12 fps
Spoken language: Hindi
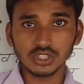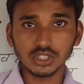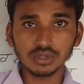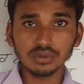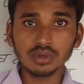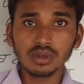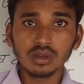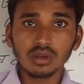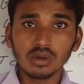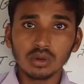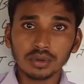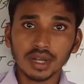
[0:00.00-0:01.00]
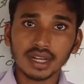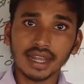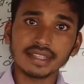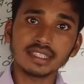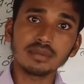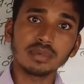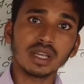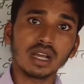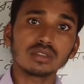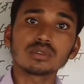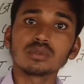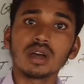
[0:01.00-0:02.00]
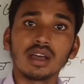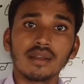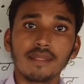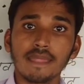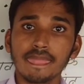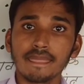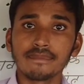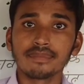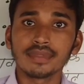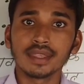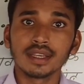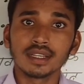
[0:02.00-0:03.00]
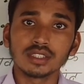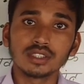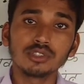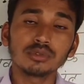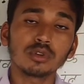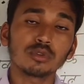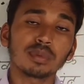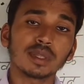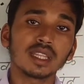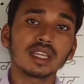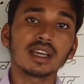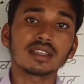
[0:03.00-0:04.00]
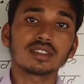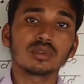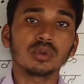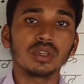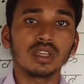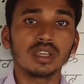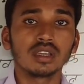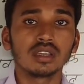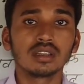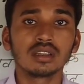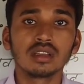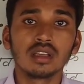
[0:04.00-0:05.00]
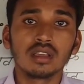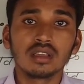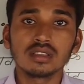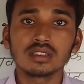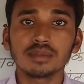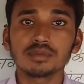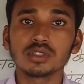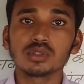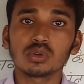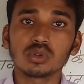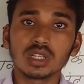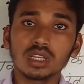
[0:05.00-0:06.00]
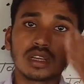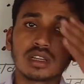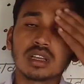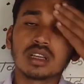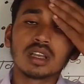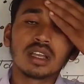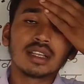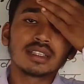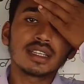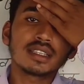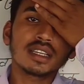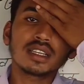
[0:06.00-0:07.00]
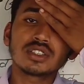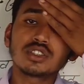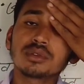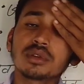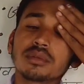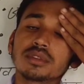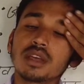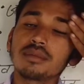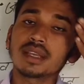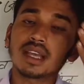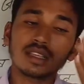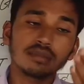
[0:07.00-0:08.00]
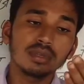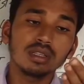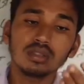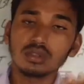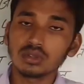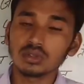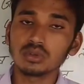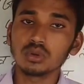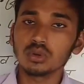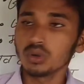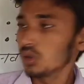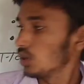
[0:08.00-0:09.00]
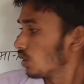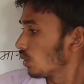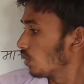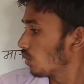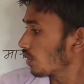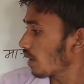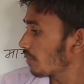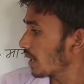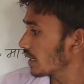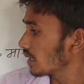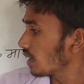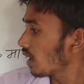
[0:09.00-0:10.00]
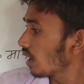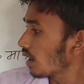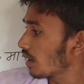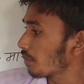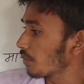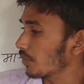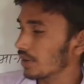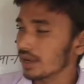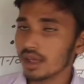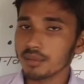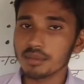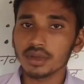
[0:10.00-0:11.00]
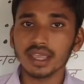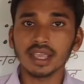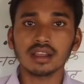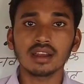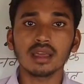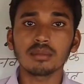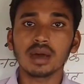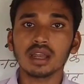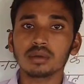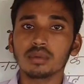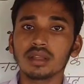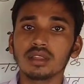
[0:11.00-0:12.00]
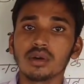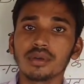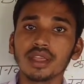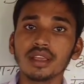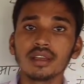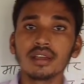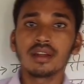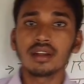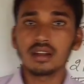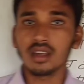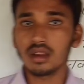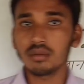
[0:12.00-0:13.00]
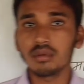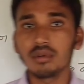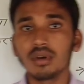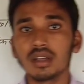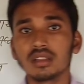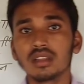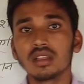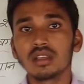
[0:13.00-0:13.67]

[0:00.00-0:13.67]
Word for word: जीव का कैसे विकास हुआ जीव की उत्पत्ति कैसे हुई इन सब चीज़ों को देखेंगे जैसे कि जीव जैव विकास में दो लोगों का बड़ा ही इम्पोर्टेंट नाम है एक लैमार्कवाद और एक डार्विनवाद